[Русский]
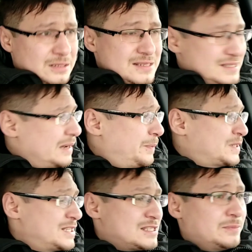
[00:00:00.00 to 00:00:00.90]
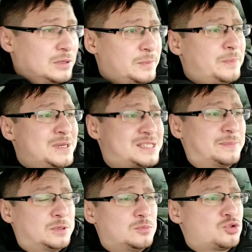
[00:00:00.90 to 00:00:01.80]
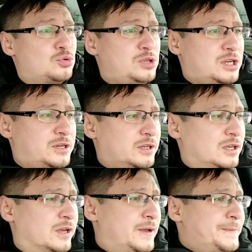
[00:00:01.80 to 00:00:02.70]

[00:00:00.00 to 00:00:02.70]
Сам процесс-то был бы быстрый, потому что у них и